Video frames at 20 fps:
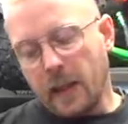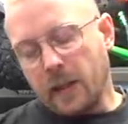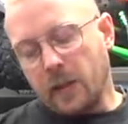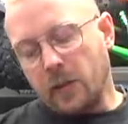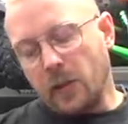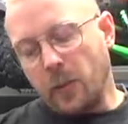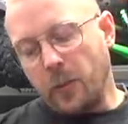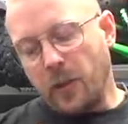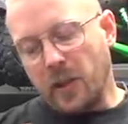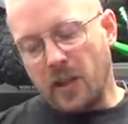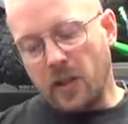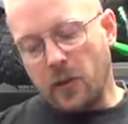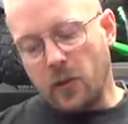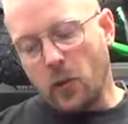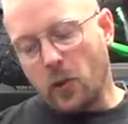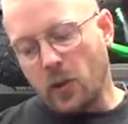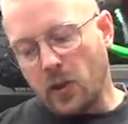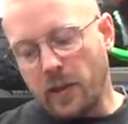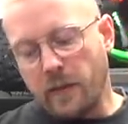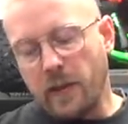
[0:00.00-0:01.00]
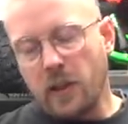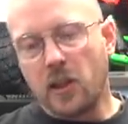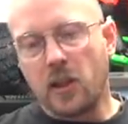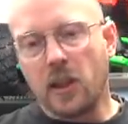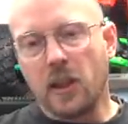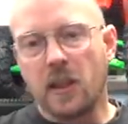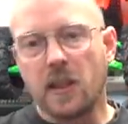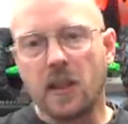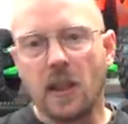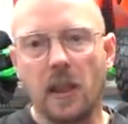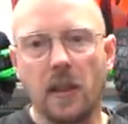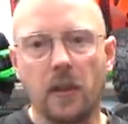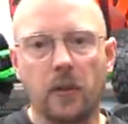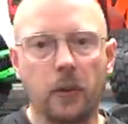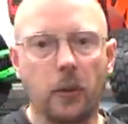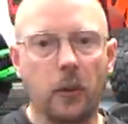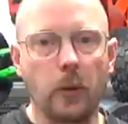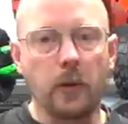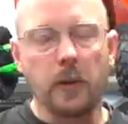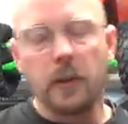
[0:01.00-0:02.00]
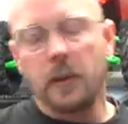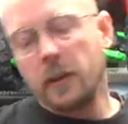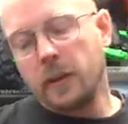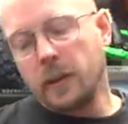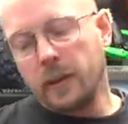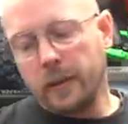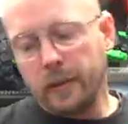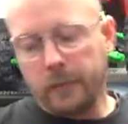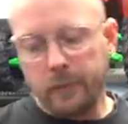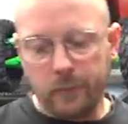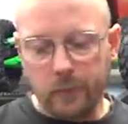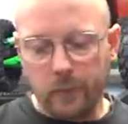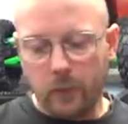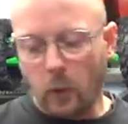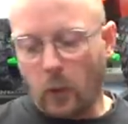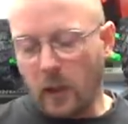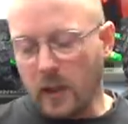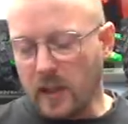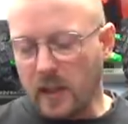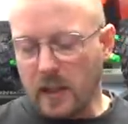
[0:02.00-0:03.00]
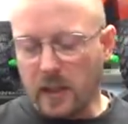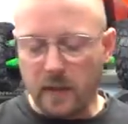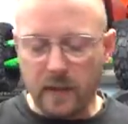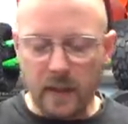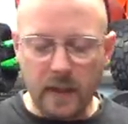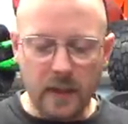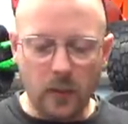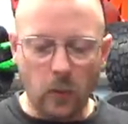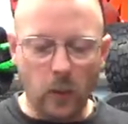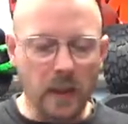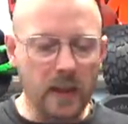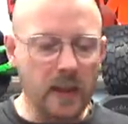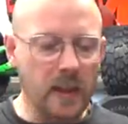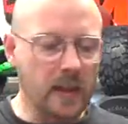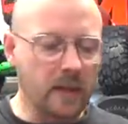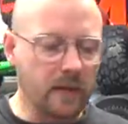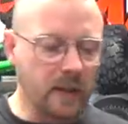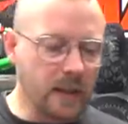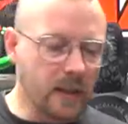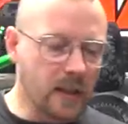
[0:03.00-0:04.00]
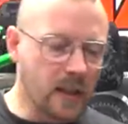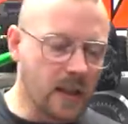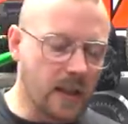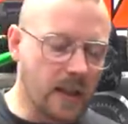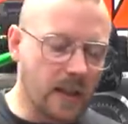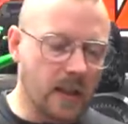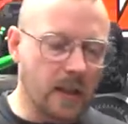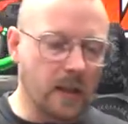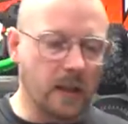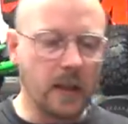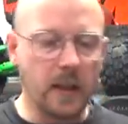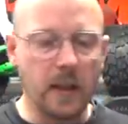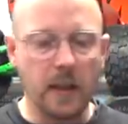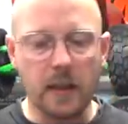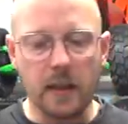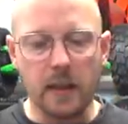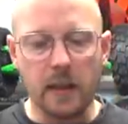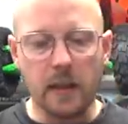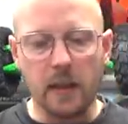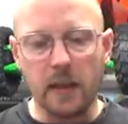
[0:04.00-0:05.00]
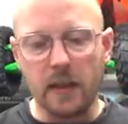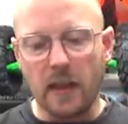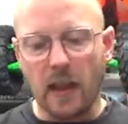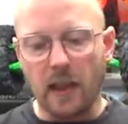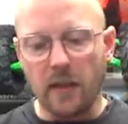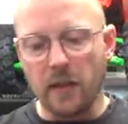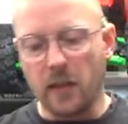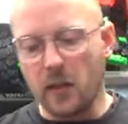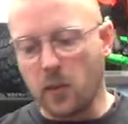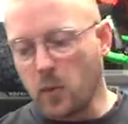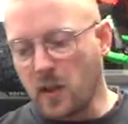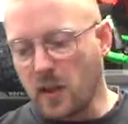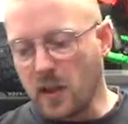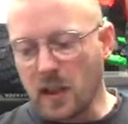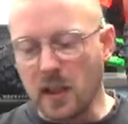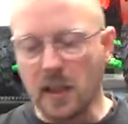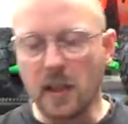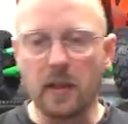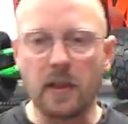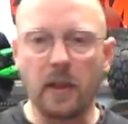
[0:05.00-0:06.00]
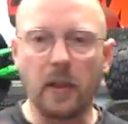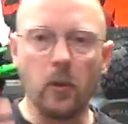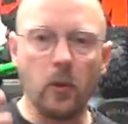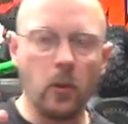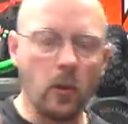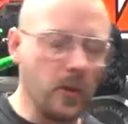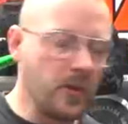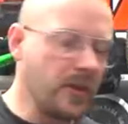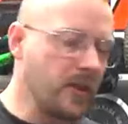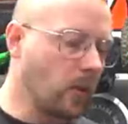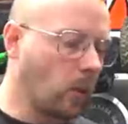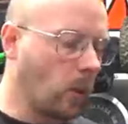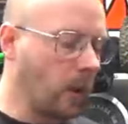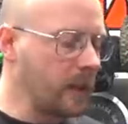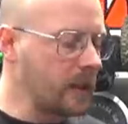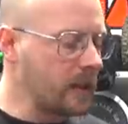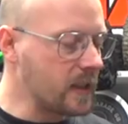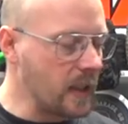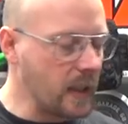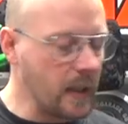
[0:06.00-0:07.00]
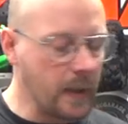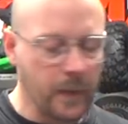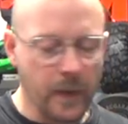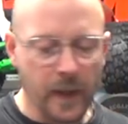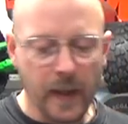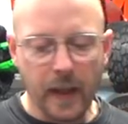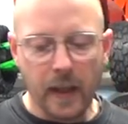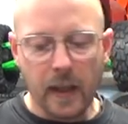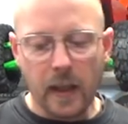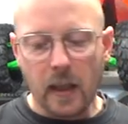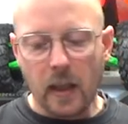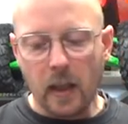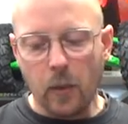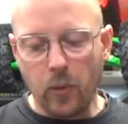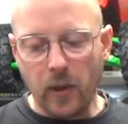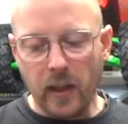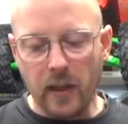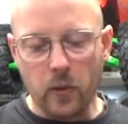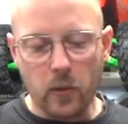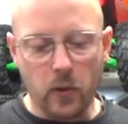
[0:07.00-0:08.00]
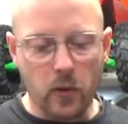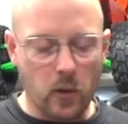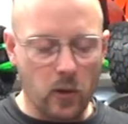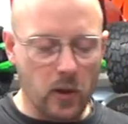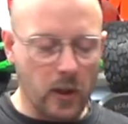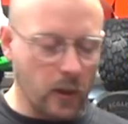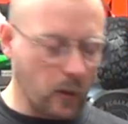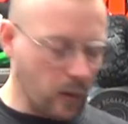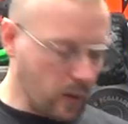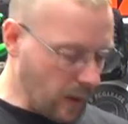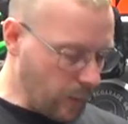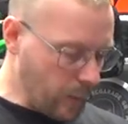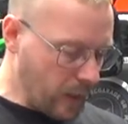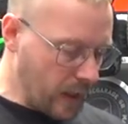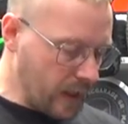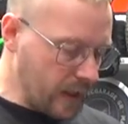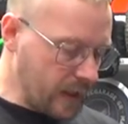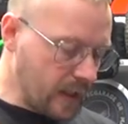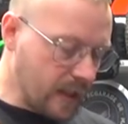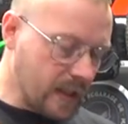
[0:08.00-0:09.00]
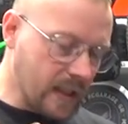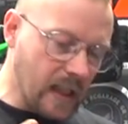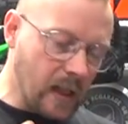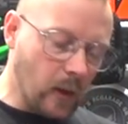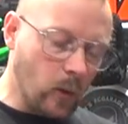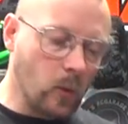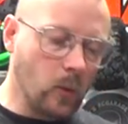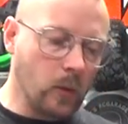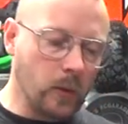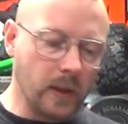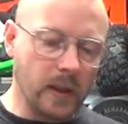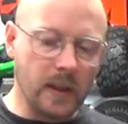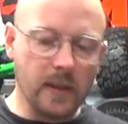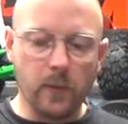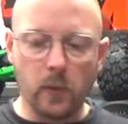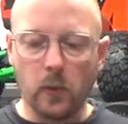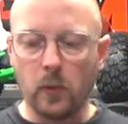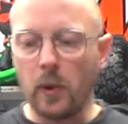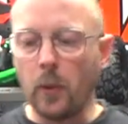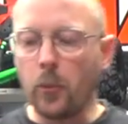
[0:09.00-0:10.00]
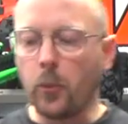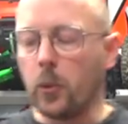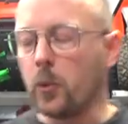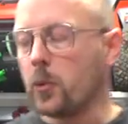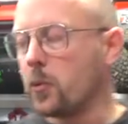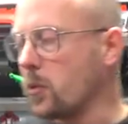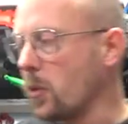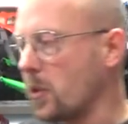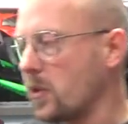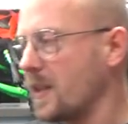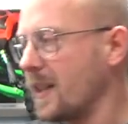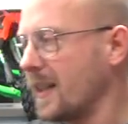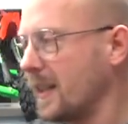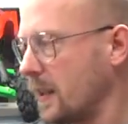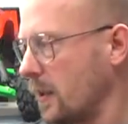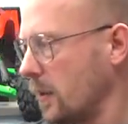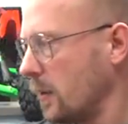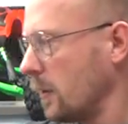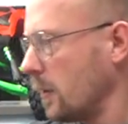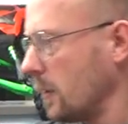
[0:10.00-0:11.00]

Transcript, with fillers: On est passé sur Savage XL entre 380 euh, 390 euh, est arrivé celui-ci, en a le Lozi 3XL et plein d'autres engins. Donc on va parler des carreaux qui vont un peu sur cette